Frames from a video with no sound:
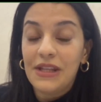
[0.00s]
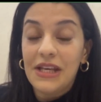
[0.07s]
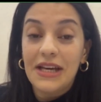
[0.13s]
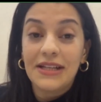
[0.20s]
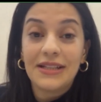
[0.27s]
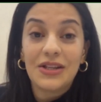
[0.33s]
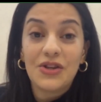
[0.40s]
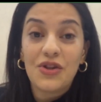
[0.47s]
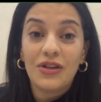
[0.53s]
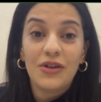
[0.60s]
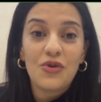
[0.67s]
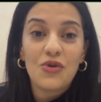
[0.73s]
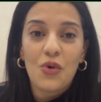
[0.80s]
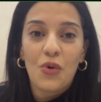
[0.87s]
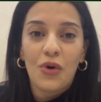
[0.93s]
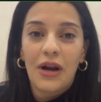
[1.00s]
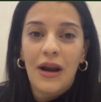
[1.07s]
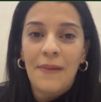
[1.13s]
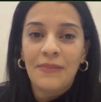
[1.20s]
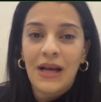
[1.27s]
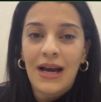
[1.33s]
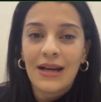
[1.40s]
Yaratıcılık çok
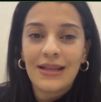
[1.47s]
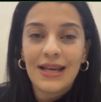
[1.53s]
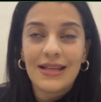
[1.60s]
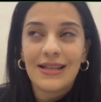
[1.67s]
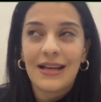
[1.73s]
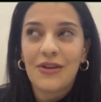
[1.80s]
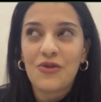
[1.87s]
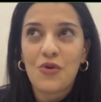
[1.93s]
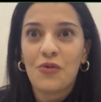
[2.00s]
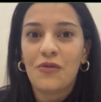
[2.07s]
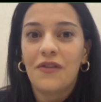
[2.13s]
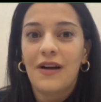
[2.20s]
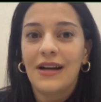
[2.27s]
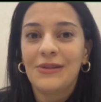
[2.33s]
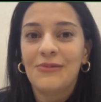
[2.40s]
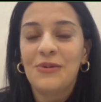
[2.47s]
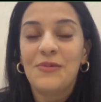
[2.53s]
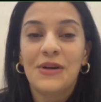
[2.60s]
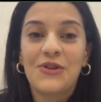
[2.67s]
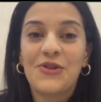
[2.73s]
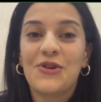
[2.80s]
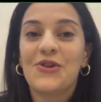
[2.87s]
önemli. Herkesten çok farklı bir
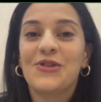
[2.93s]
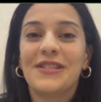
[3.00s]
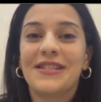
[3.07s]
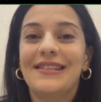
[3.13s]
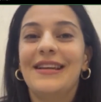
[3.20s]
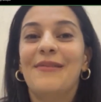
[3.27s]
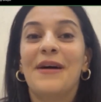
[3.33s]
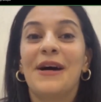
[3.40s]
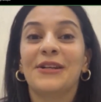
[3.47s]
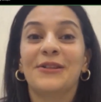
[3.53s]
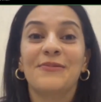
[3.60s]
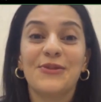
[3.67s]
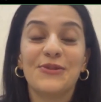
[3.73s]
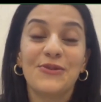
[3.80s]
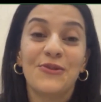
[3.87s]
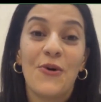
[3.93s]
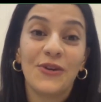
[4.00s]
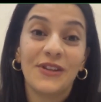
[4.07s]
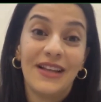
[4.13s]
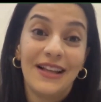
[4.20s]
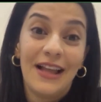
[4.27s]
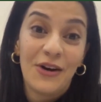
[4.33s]
bakış açısıyla baktığımız
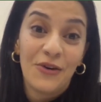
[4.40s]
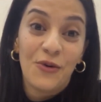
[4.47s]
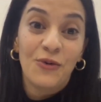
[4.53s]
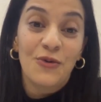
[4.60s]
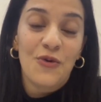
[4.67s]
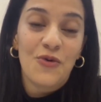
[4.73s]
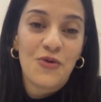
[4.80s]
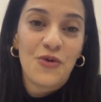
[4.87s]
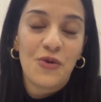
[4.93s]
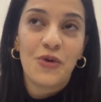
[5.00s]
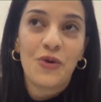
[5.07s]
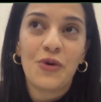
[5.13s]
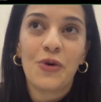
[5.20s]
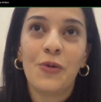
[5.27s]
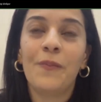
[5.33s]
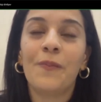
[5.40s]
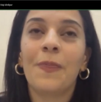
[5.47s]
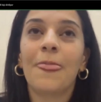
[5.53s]
noktalar oluyor çünkü.